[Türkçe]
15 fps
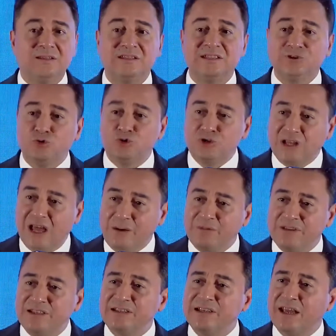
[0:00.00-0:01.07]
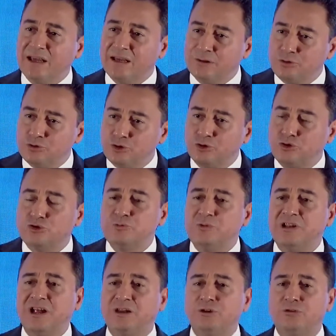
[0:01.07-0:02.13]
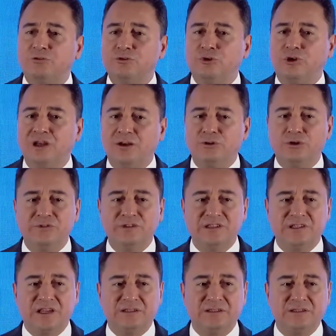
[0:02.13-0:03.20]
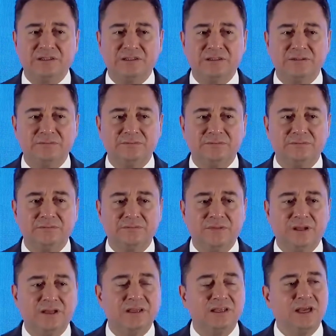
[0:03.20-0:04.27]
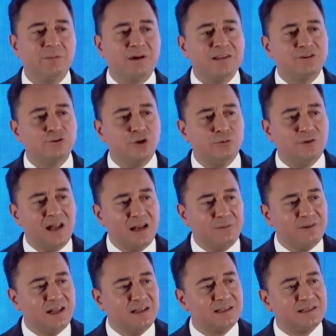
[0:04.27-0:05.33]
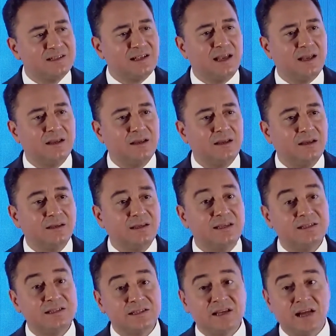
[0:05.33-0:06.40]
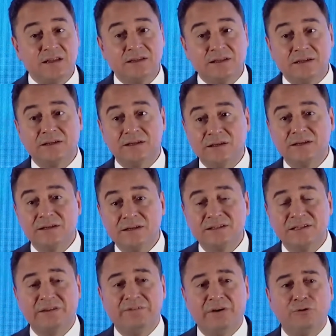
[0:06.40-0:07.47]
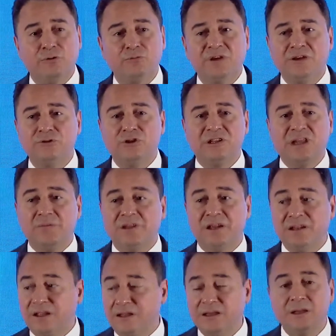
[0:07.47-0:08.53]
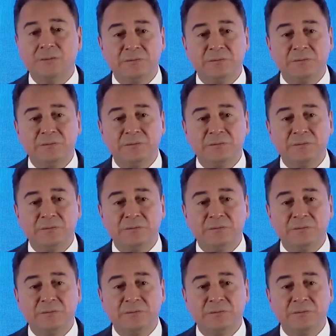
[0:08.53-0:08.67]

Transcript: Dış güçler mi size 130 milyar dolar dövizi sattırdı? Yabancı lobiler mi dedi size? Gizli saklı, şeffaf olmayan yöntemlerle